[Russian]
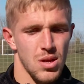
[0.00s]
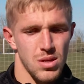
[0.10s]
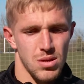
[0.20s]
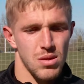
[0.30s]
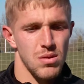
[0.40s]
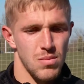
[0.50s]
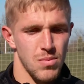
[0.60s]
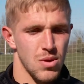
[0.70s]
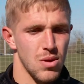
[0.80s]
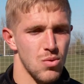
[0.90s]
нас
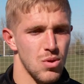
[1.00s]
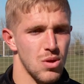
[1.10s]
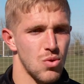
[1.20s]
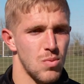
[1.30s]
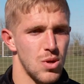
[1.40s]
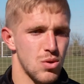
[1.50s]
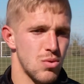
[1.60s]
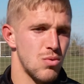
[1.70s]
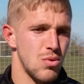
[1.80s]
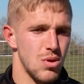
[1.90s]
подготовит к этому матчу.
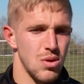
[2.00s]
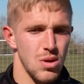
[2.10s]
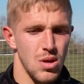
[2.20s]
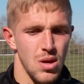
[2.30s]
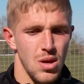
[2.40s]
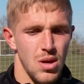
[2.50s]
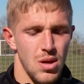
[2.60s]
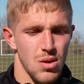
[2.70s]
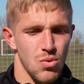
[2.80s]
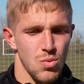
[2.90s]
Ну и
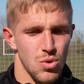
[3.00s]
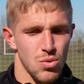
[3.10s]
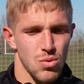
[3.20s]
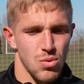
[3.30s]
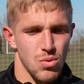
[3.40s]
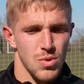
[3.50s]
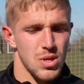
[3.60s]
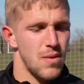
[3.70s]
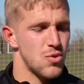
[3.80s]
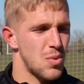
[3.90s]
я думаю, что мы
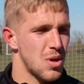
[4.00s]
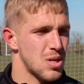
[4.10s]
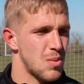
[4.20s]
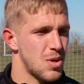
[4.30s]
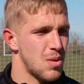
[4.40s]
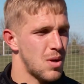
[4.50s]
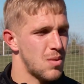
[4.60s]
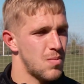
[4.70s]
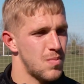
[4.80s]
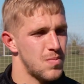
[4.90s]
сами все прекрасно понимаем.